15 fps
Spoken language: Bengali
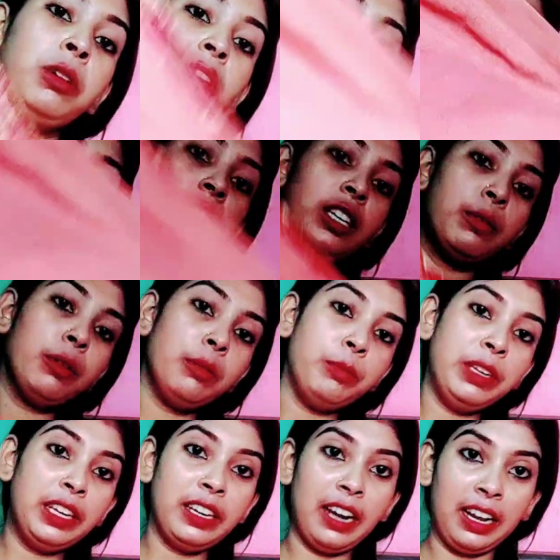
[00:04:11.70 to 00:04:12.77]
মানে এটা আমার
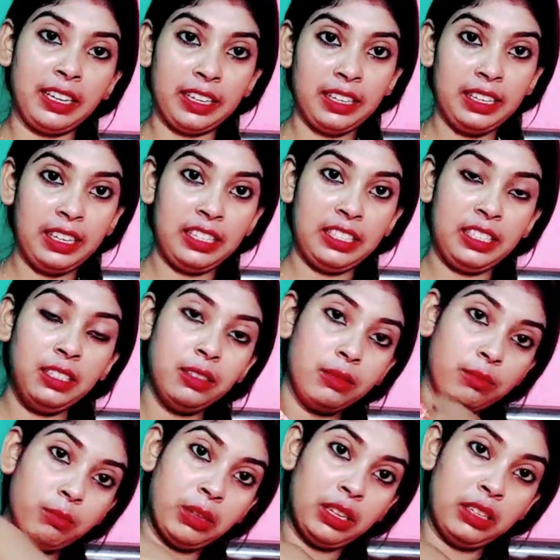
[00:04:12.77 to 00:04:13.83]
বিয়ের আগে কিনেছি
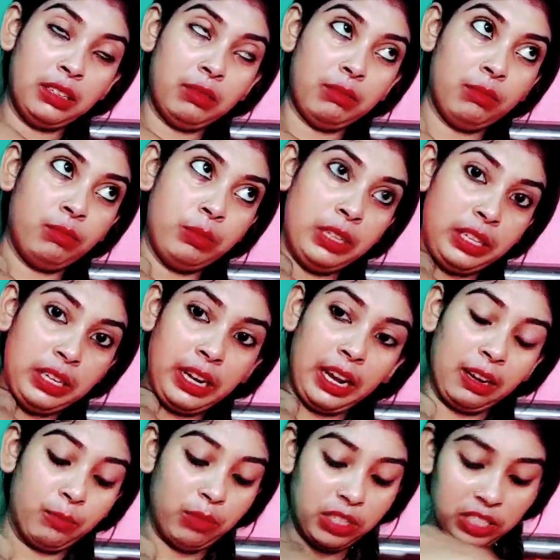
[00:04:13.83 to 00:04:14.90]
মানে বিয়ের
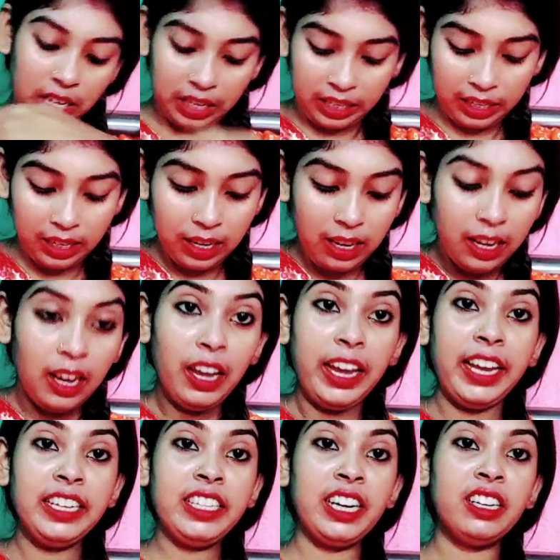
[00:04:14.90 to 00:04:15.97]
এক মাস আগে
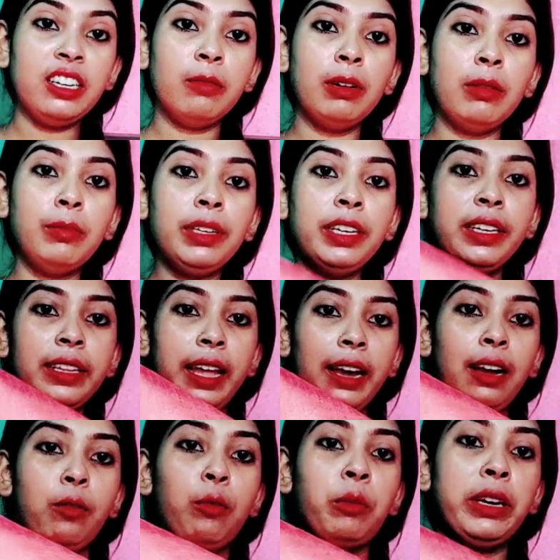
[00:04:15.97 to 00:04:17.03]
এই শাড়িটা মানে আমি কি
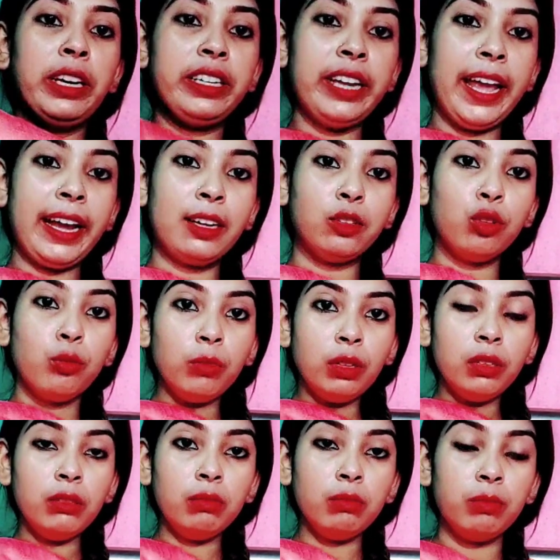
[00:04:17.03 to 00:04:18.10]
দেখাবো মানে এটা একদমই
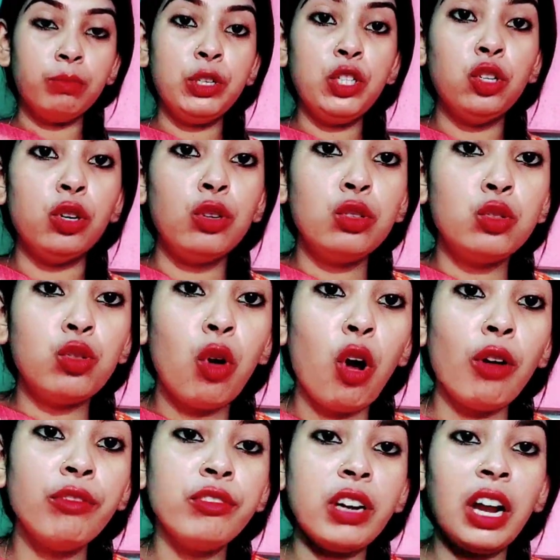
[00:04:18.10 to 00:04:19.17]
ভীষণ
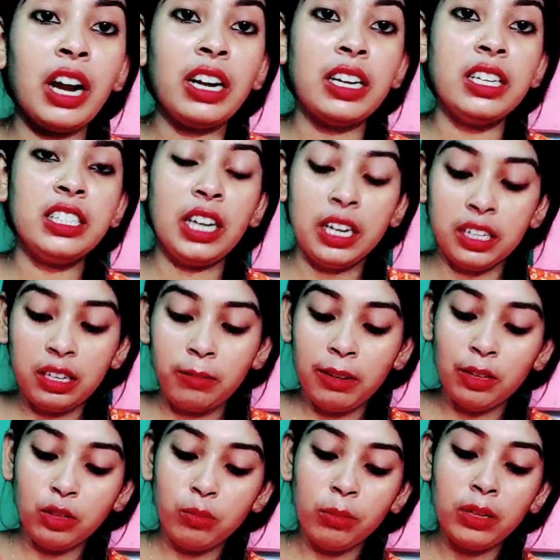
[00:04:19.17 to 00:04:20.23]
সফট আর এই শাড়িটা
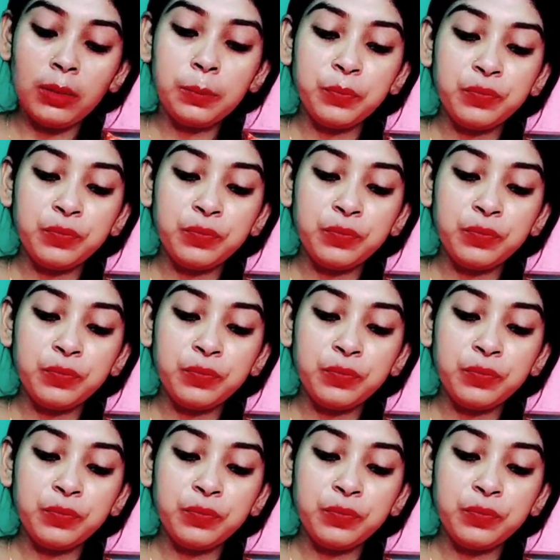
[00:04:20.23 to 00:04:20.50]
মানে তোমার